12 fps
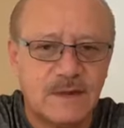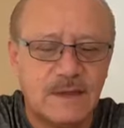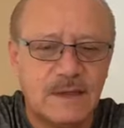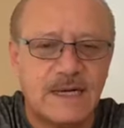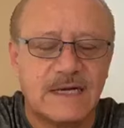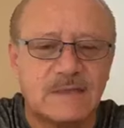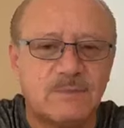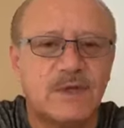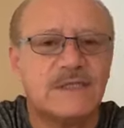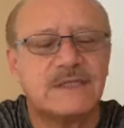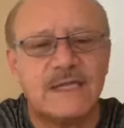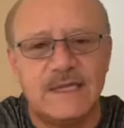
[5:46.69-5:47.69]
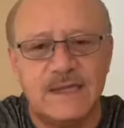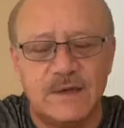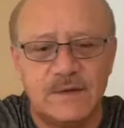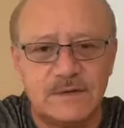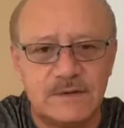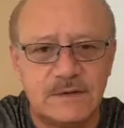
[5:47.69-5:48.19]
La respuesta de
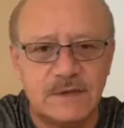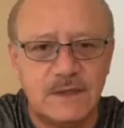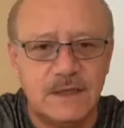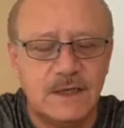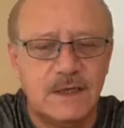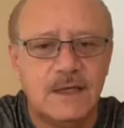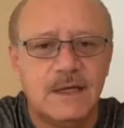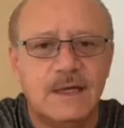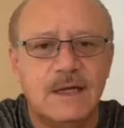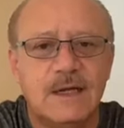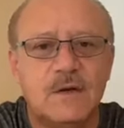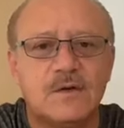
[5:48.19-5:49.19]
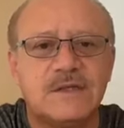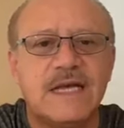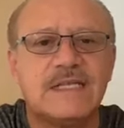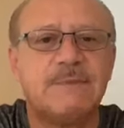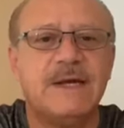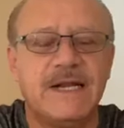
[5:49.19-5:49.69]
Dios nos da
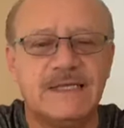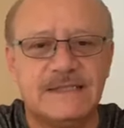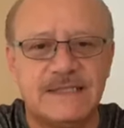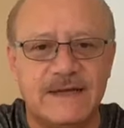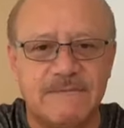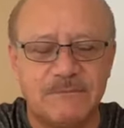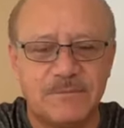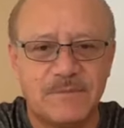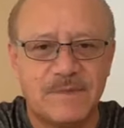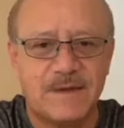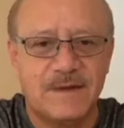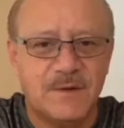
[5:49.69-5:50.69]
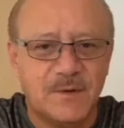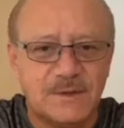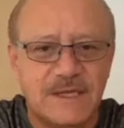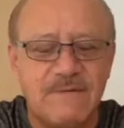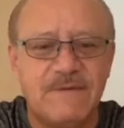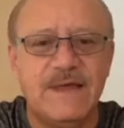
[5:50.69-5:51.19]
esperanza, nos
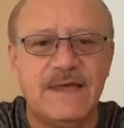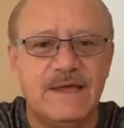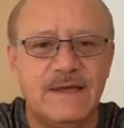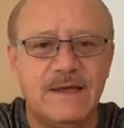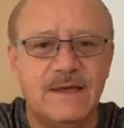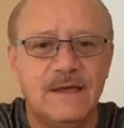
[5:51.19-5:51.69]
da fe,